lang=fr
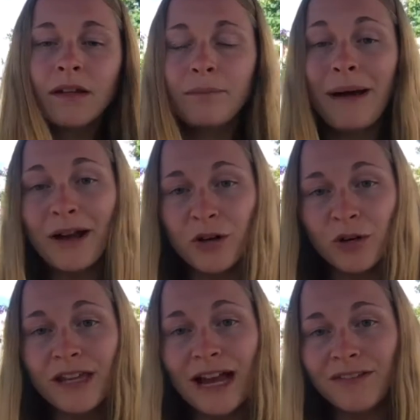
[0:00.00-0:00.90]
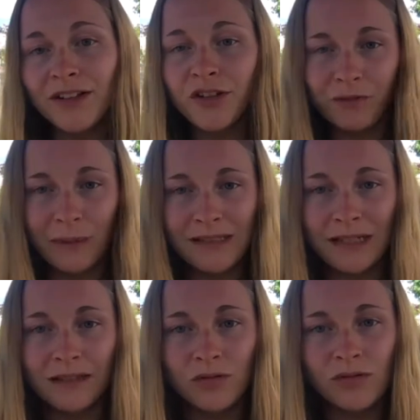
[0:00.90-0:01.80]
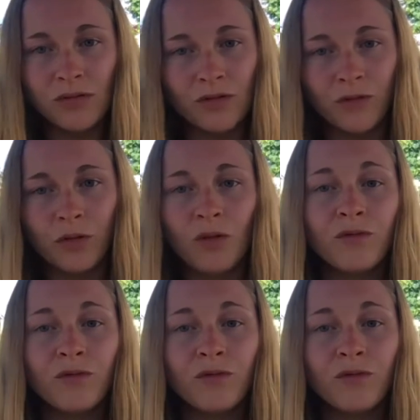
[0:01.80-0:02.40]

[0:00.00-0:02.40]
Par contre, avant de vous présenter au studio photo,